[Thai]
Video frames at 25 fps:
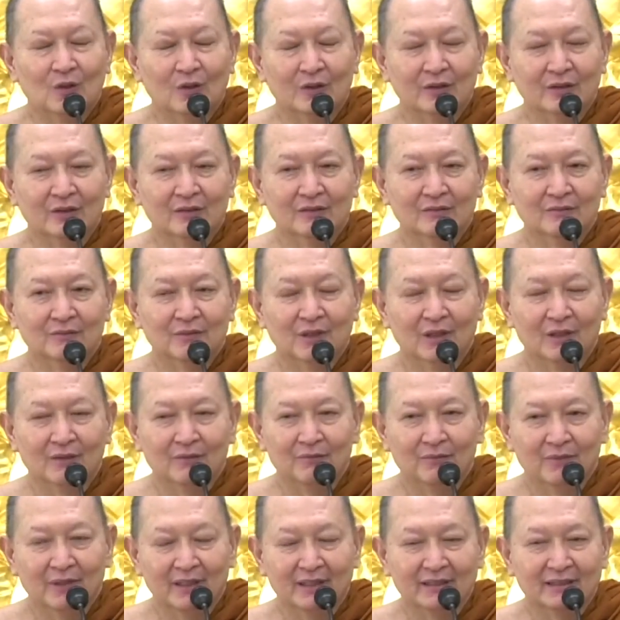คนพอ
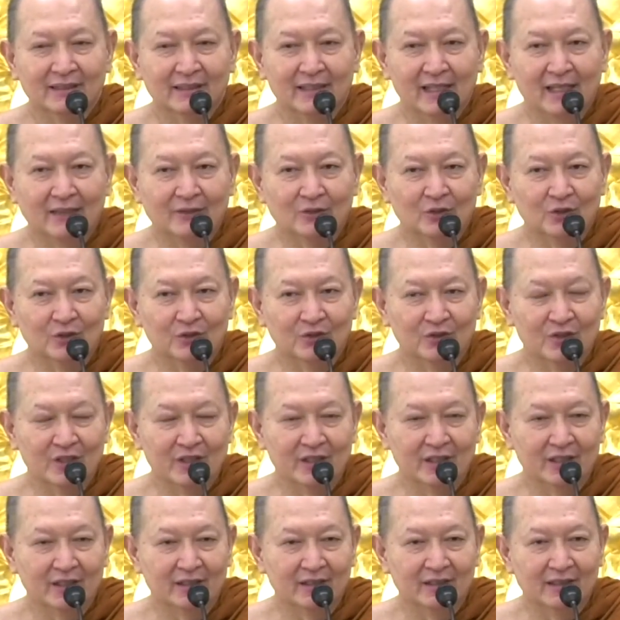ไปแสดงดนต
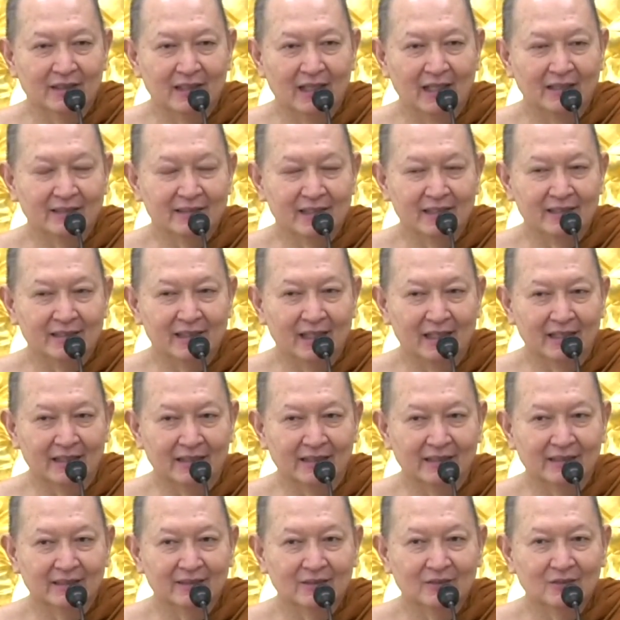รีงานให
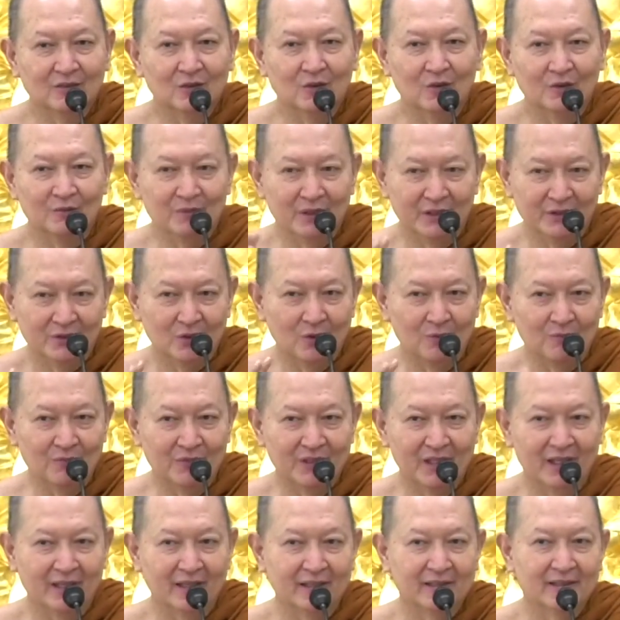ญ่ๆนะคนไปชม
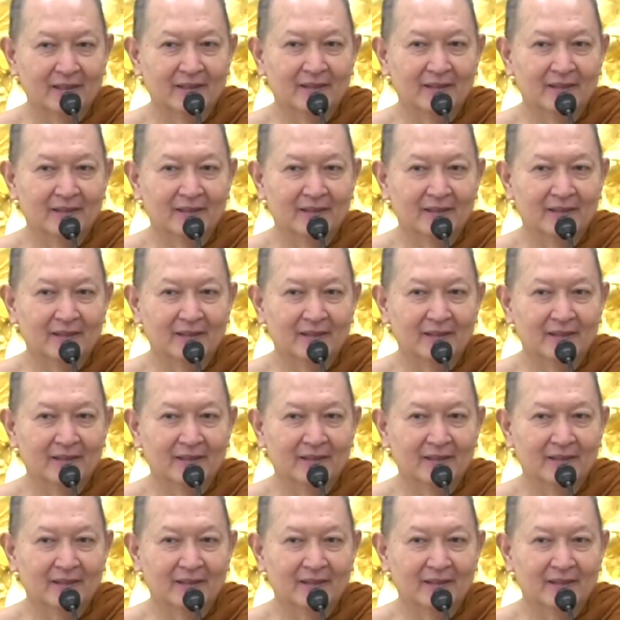แก